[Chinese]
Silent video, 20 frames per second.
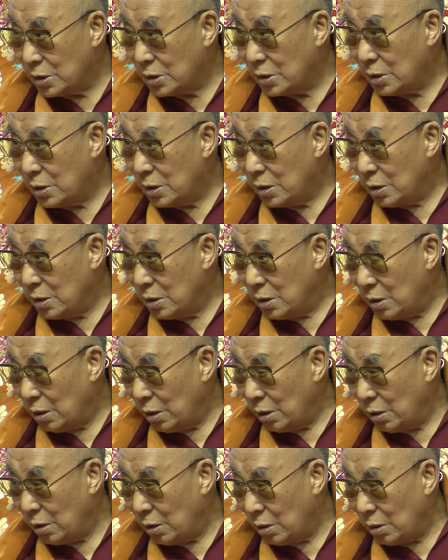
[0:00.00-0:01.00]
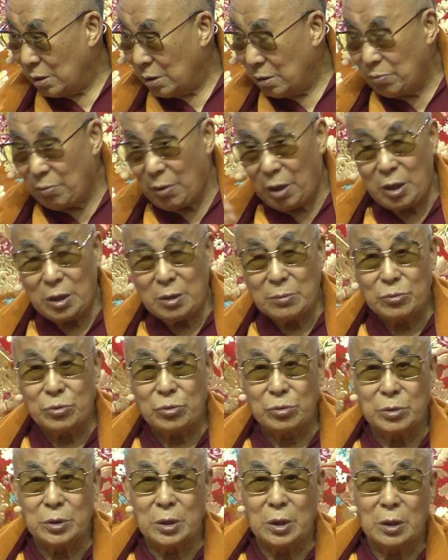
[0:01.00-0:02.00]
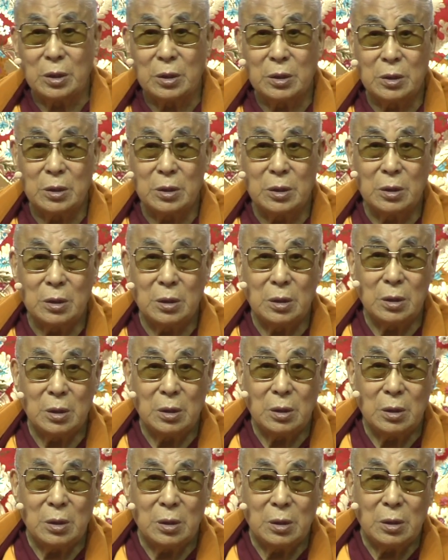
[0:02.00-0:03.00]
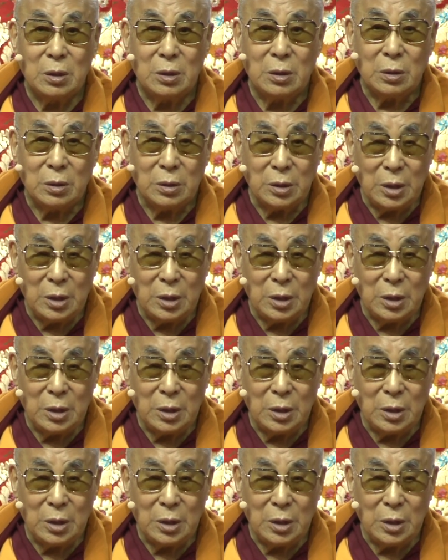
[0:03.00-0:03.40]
我都会请他们在讲解之前，先以巴